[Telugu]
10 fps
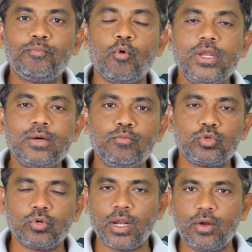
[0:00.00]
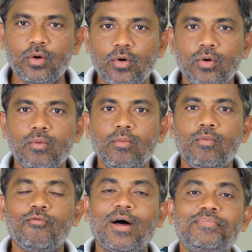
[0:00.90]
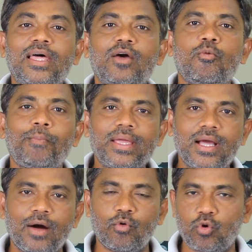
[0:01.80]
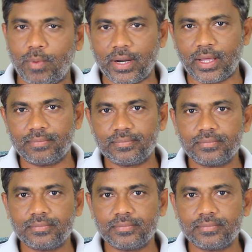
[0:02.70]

పోలింగ్ బూతులలో వందలకు పైగా ఓట్లు పడ్డాయి